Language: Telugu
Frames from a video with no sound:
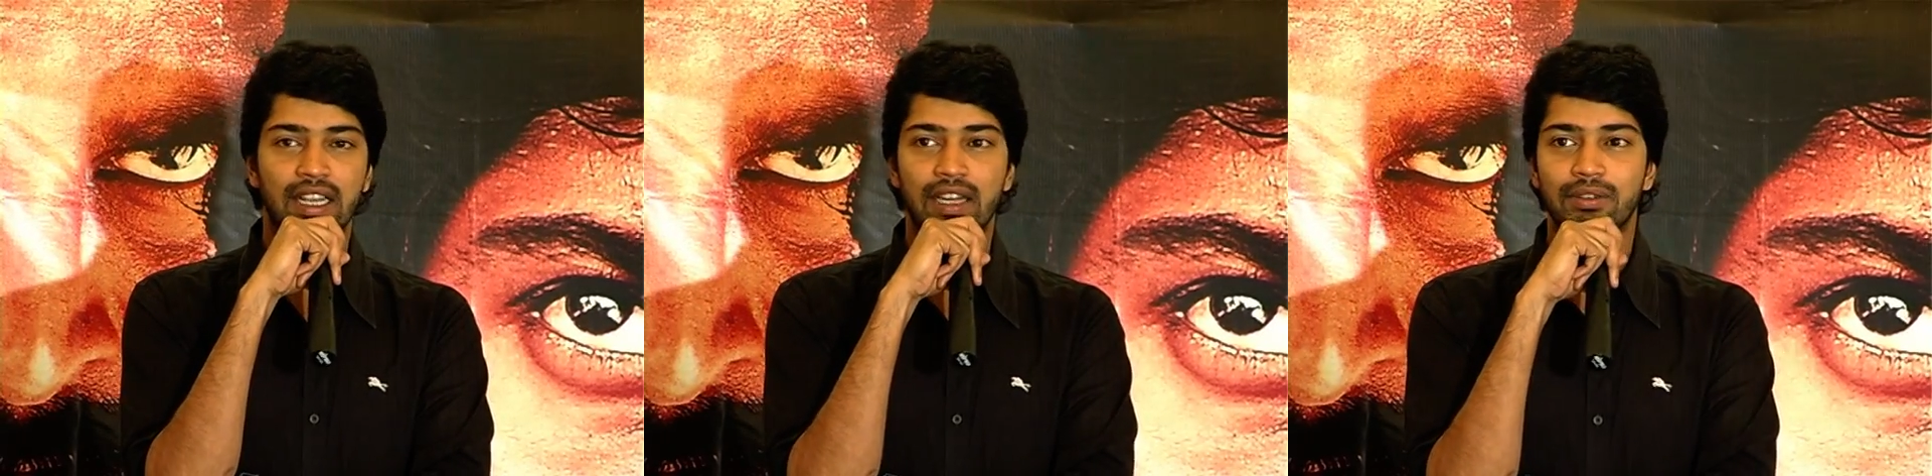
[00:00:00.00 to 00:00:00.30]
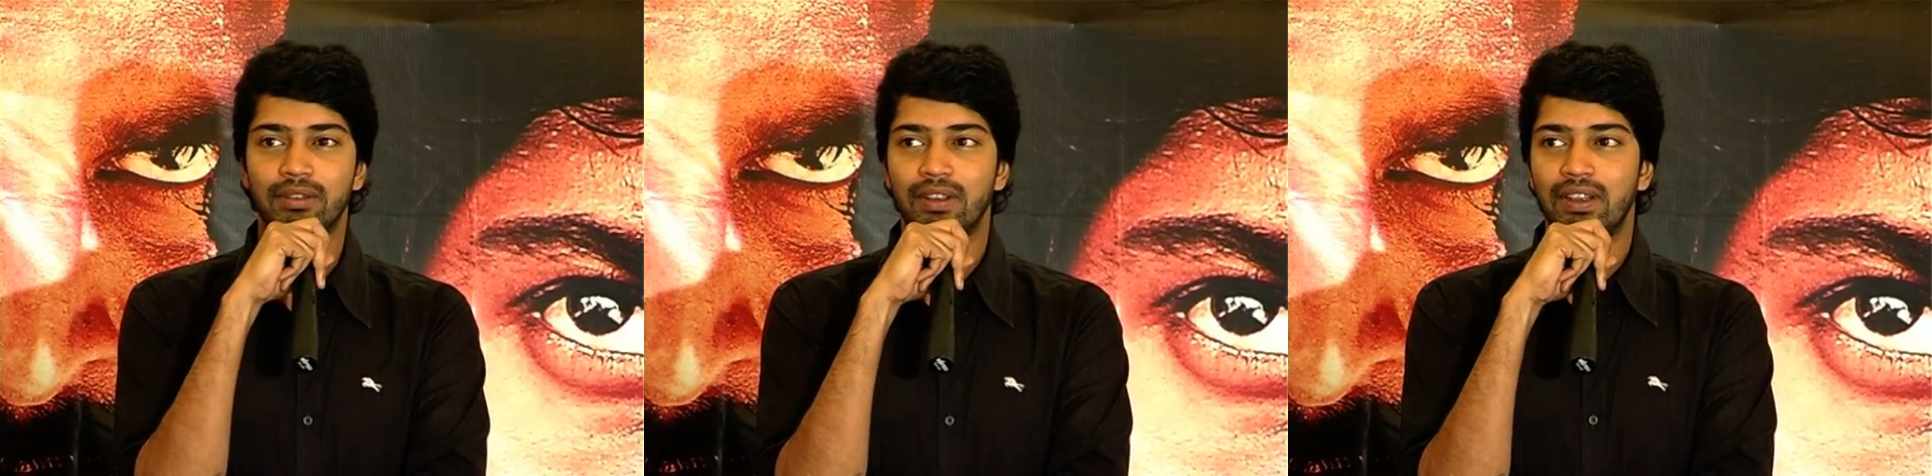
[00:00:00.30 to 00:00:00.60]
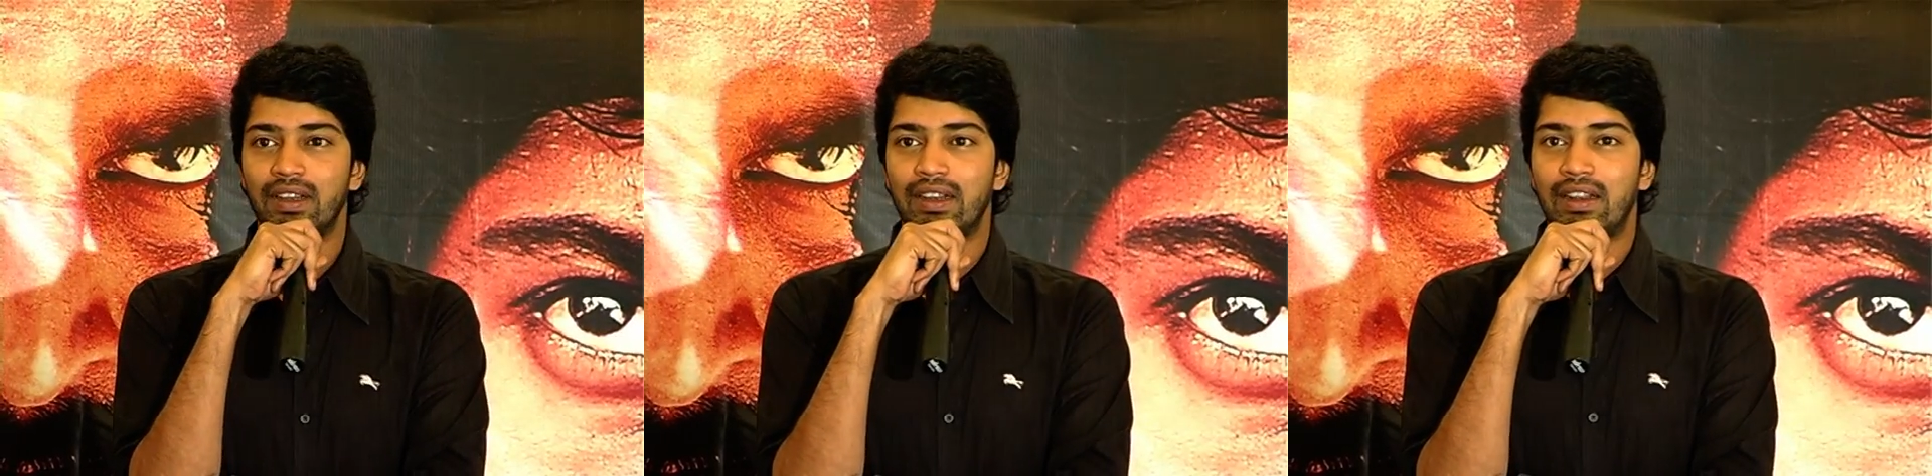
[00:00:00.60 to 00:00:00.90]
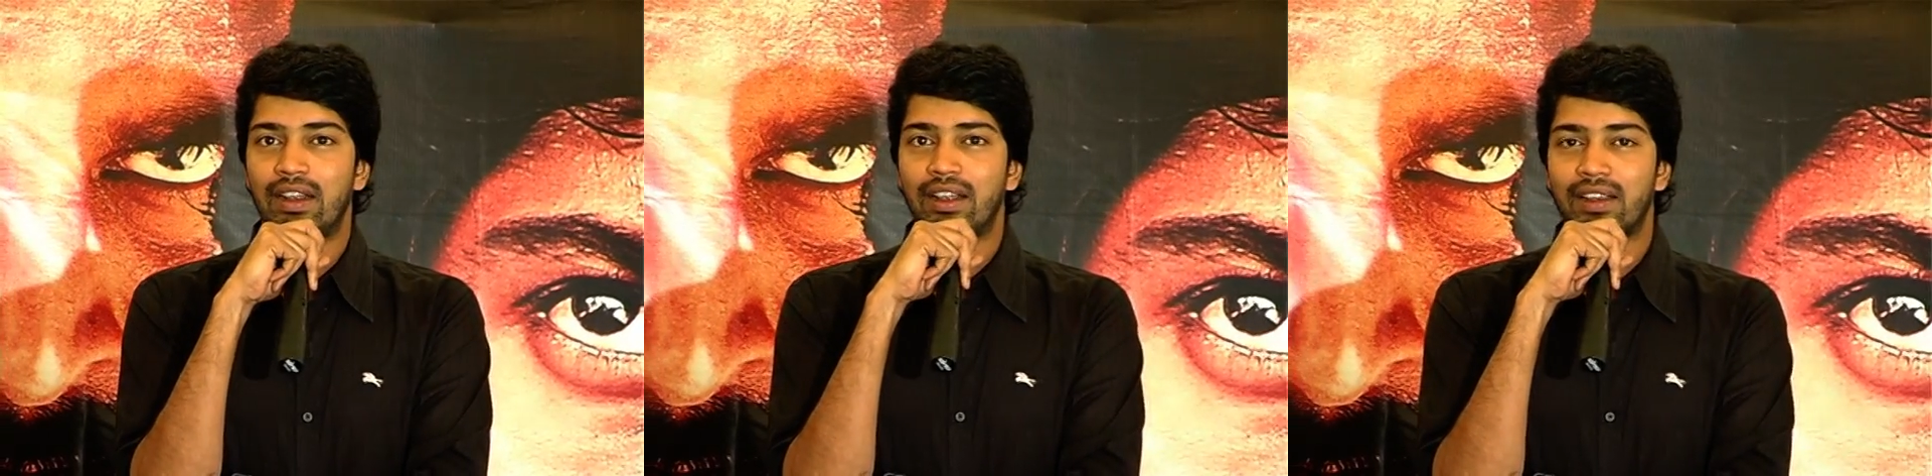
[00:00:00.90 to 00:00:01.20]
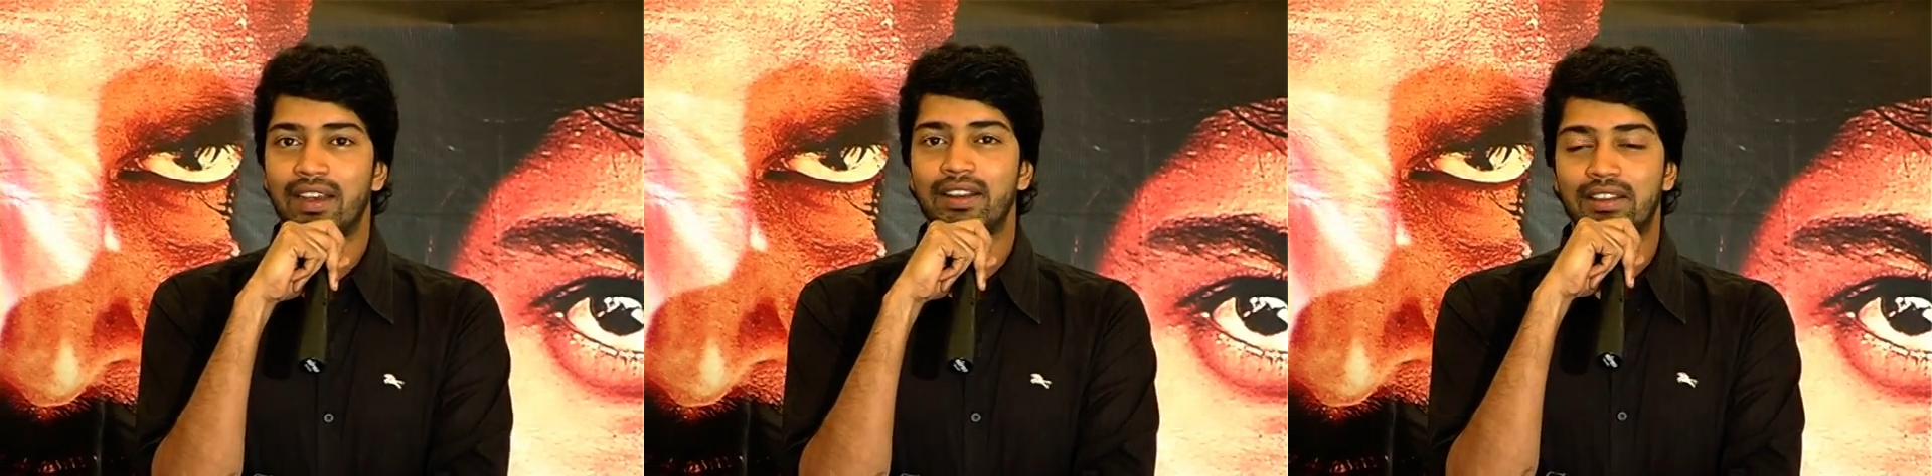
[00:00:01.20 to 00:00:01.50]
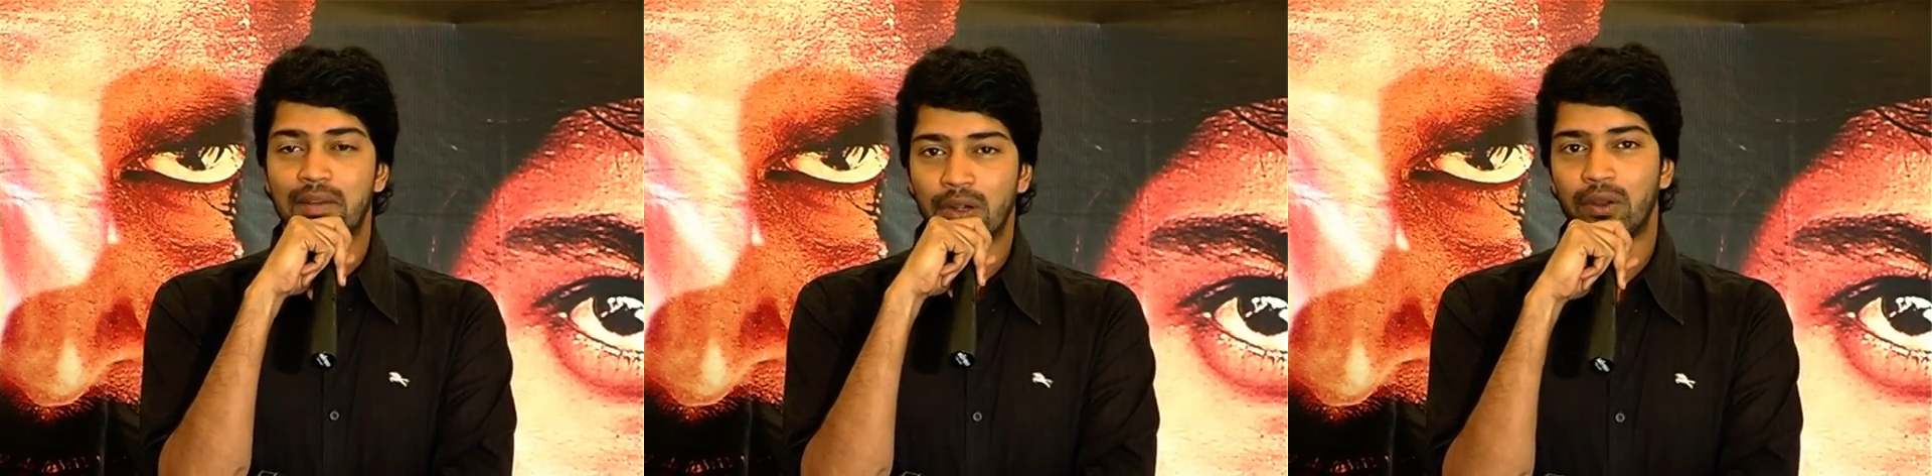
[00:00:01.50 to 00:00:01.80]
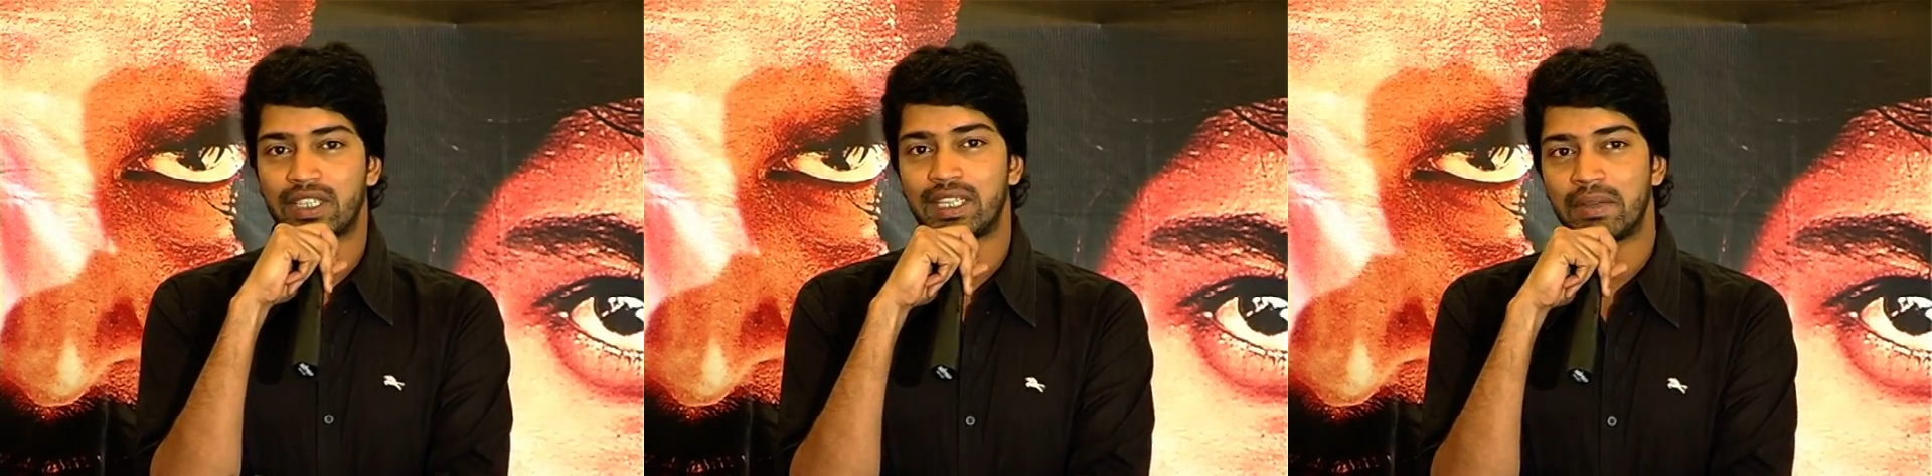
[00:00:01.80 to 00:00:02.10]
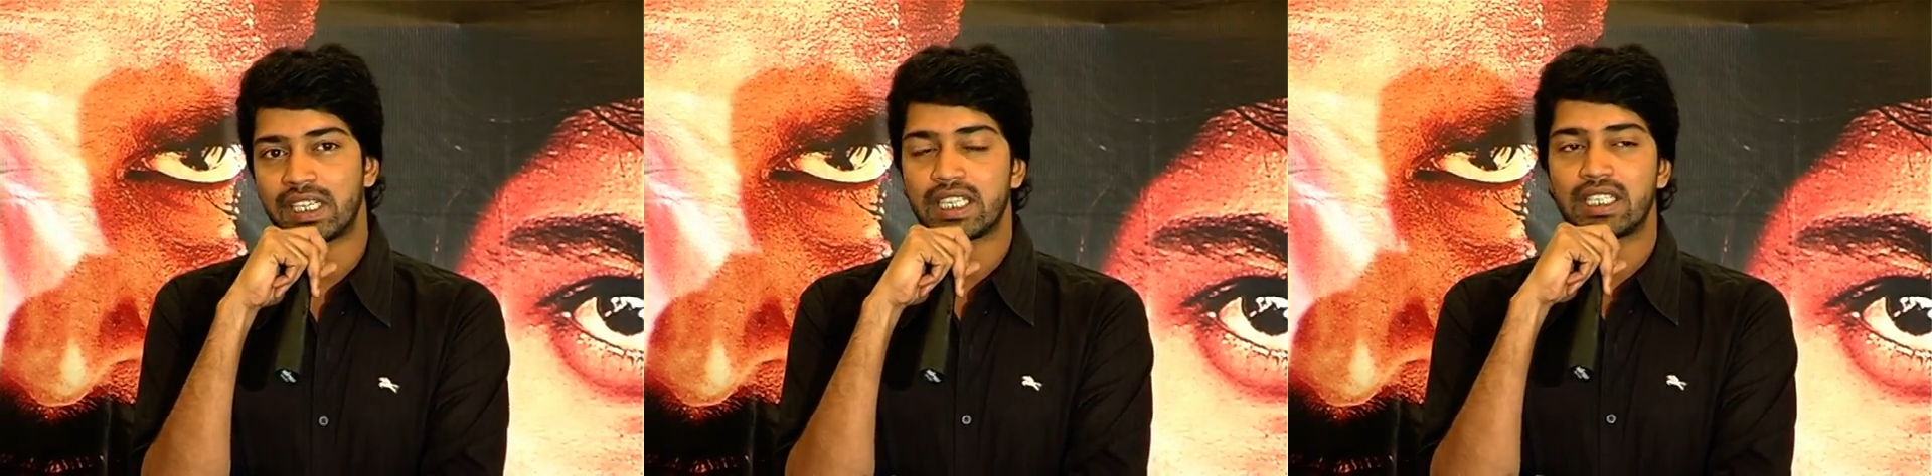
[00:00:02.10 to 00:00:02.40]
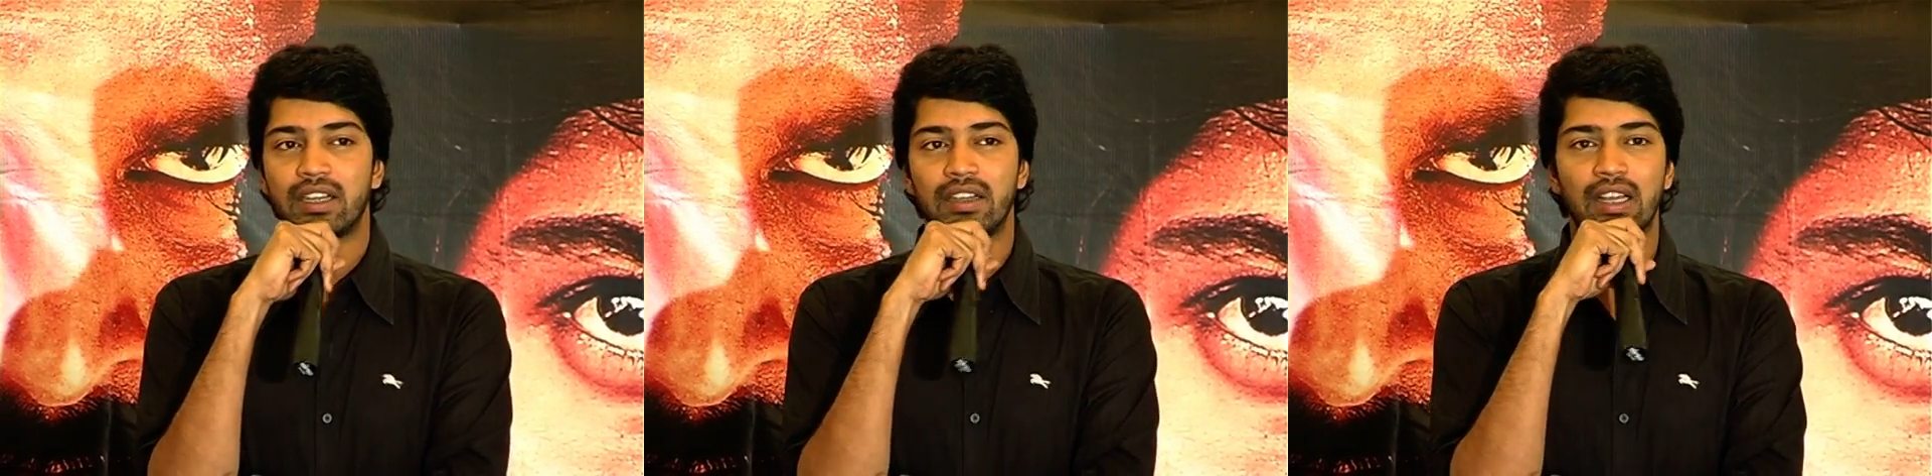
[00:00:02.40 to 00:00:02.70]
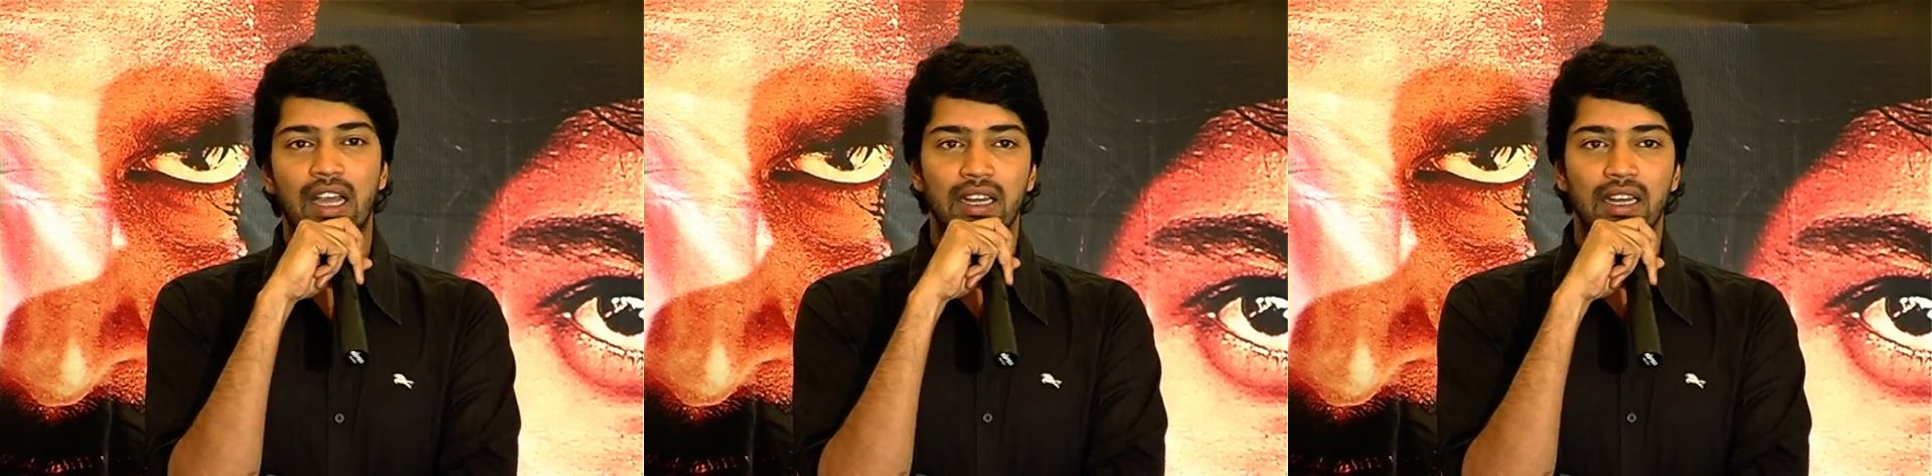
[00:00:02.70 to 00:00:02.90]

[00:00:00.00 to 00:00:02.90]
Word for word: అయ్యాను కానీ తమిళ్లో ఒక సినిమా చేశానండి